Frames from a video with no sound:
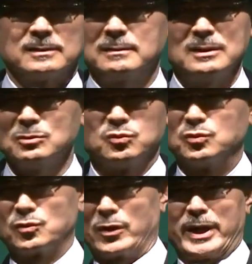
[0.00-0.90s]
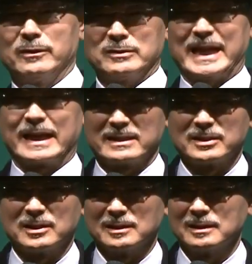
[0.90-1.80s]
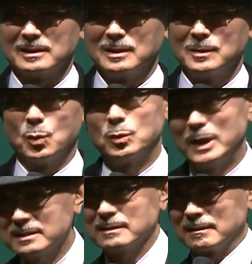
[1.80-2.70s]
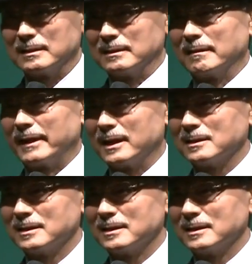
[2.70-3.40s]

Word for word: tapi orang-orang tidak menyadari hal ini. Mereka tidak percaya.